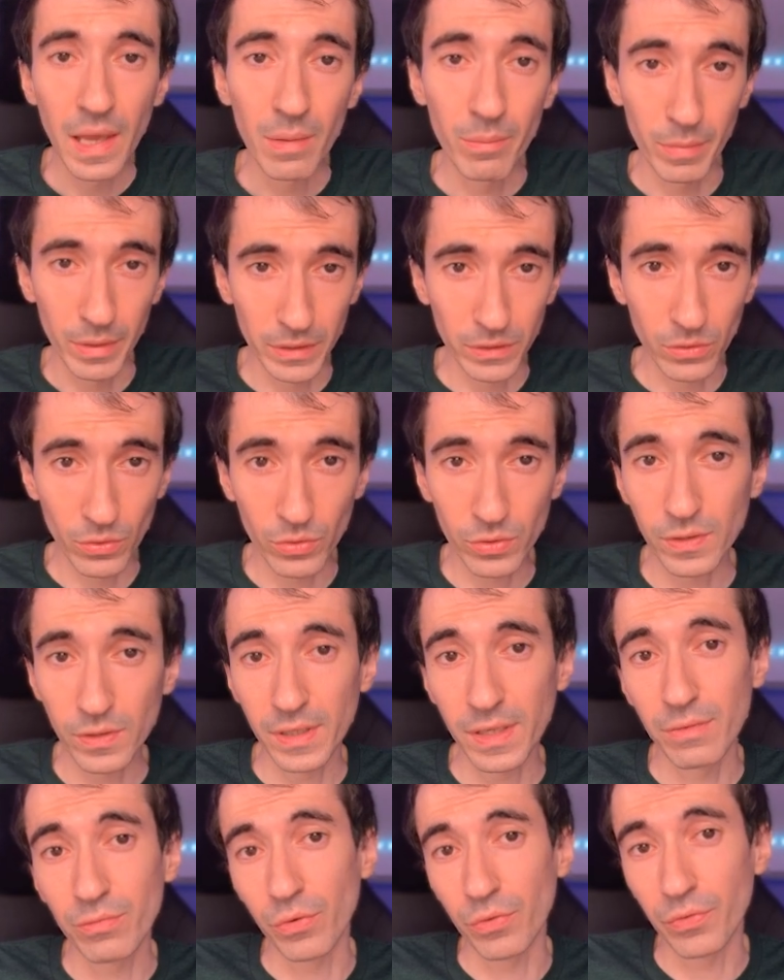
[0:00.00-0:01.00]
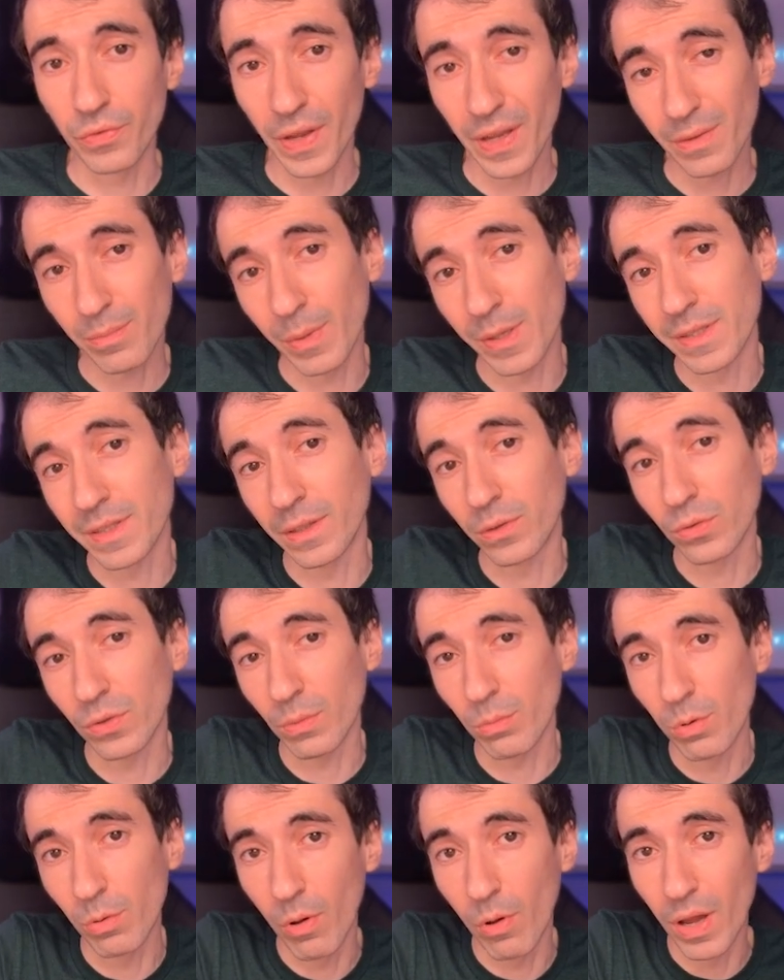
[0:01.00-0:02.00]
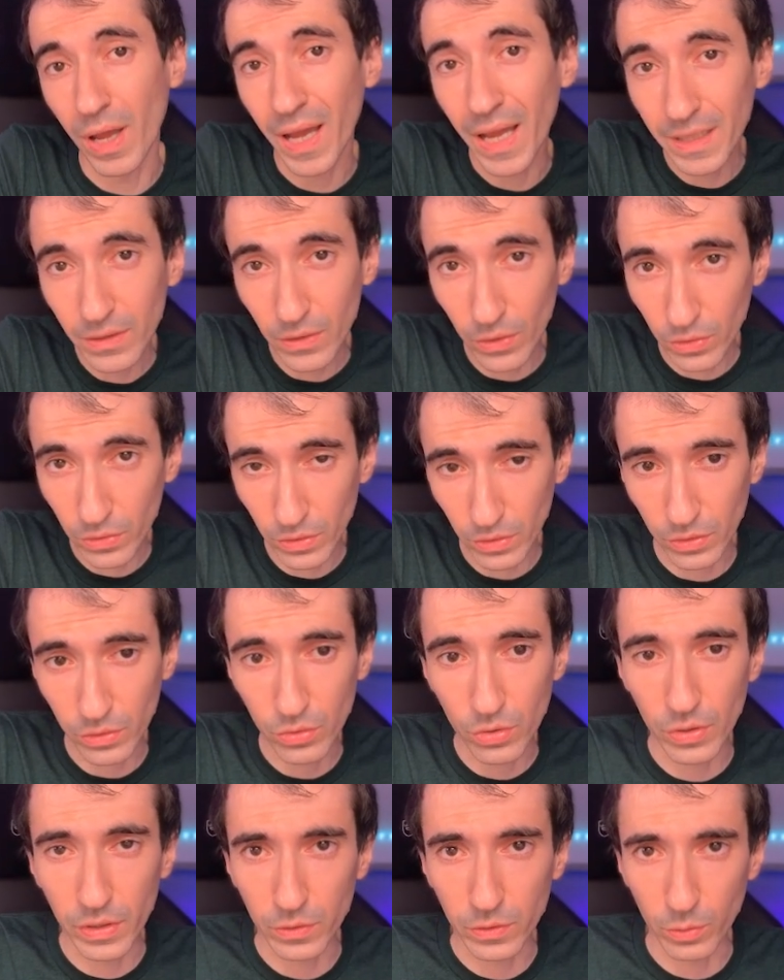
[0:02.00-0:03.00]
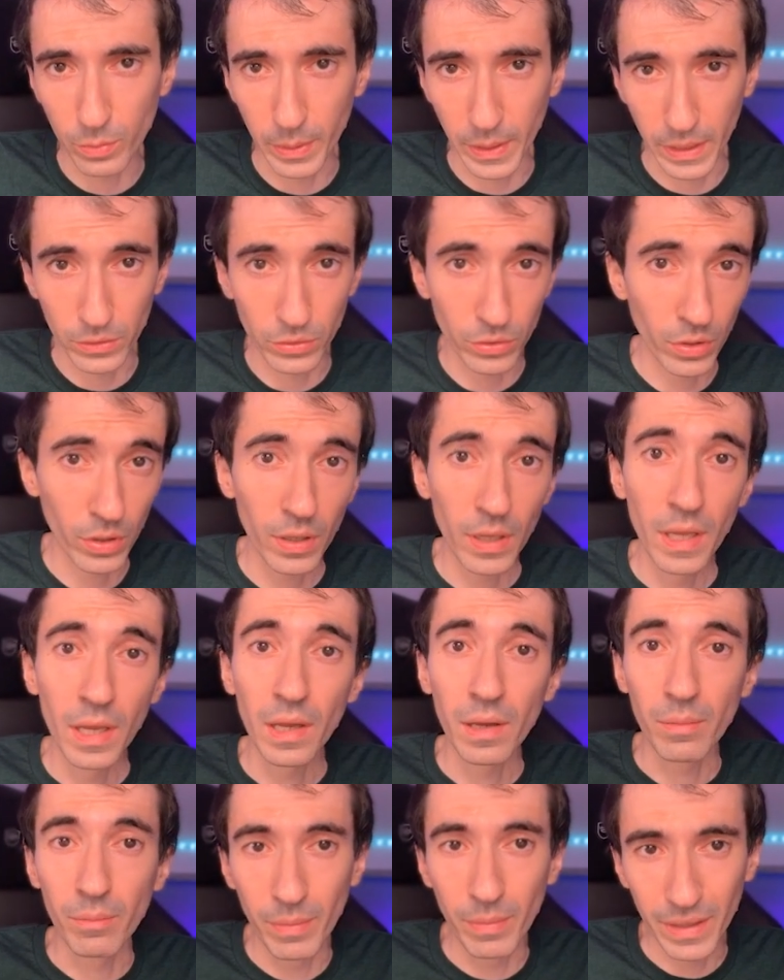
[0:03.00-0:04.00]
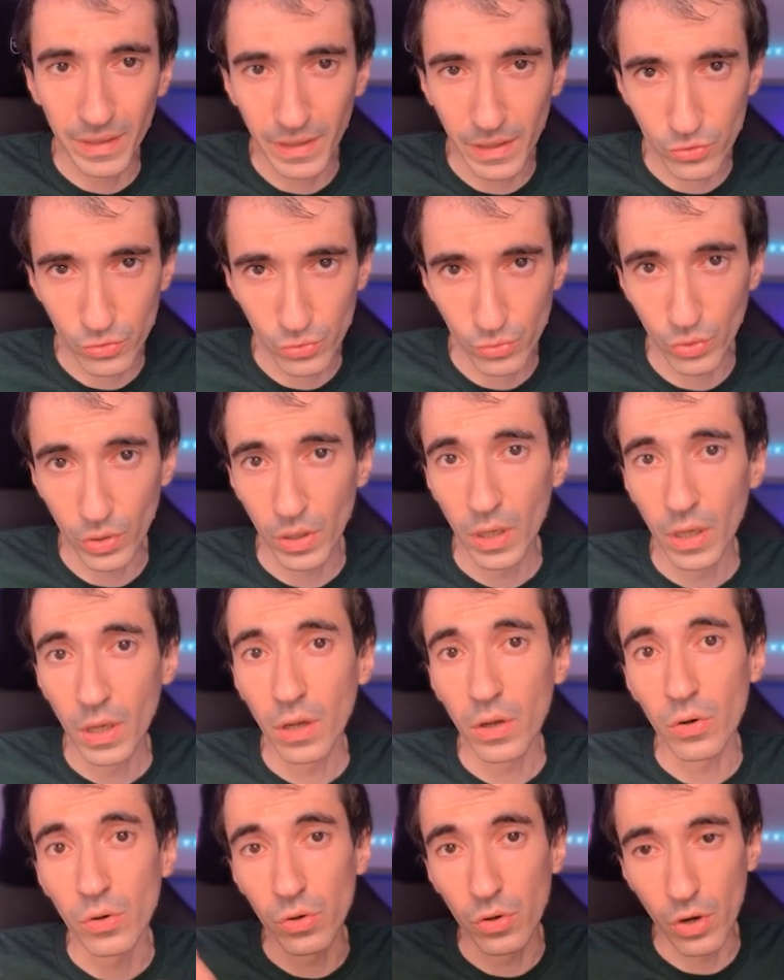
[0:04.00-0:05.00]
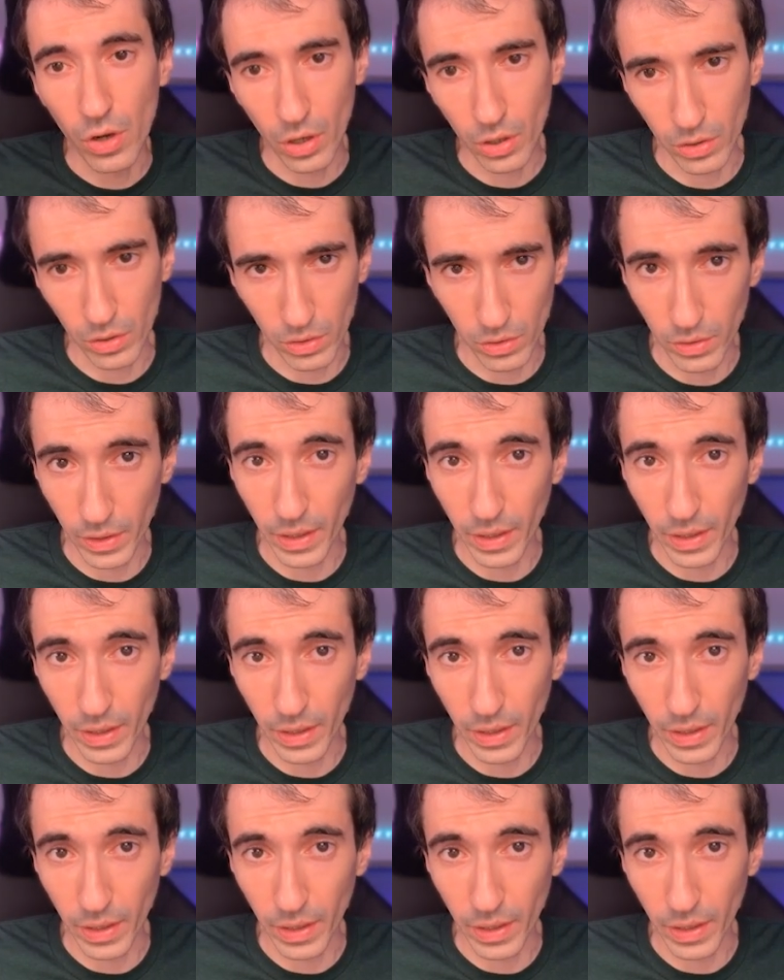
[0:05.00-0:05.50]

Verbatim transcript: Maintenant, ce qu'il faut faire, bah, c'est tout simplement attendre que les opérateurs mettent à jour leur euh,